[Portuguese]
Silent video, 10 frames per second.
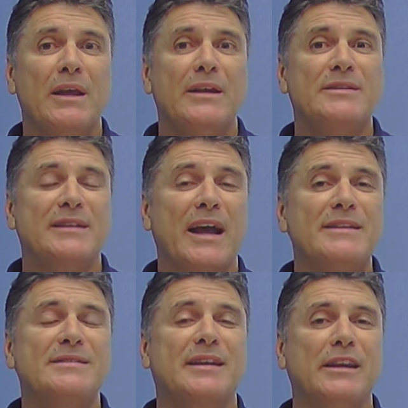está
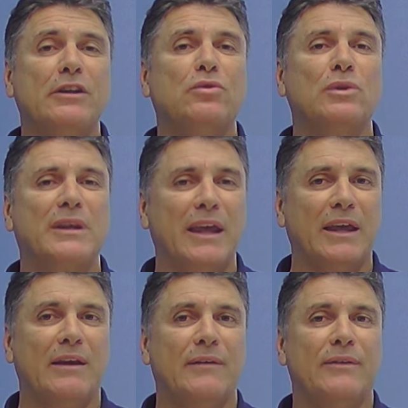escrito
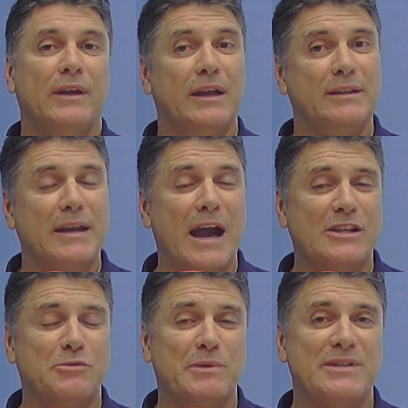que, entre
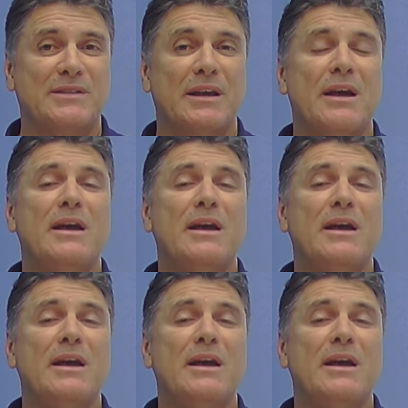aspas,